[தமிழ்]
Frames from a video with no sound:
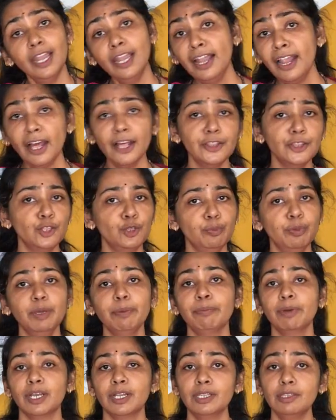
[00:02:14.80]

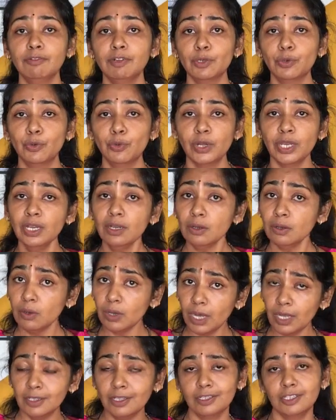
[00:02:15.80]
எல்லாத்தையுமே மறந்து விடக்கூடிய
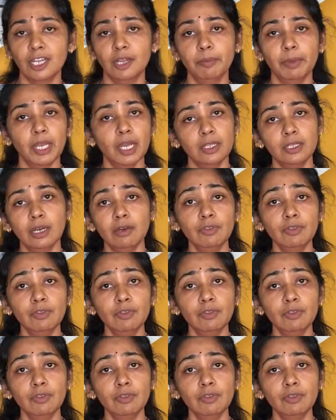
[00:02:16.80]
அந்த தன்மை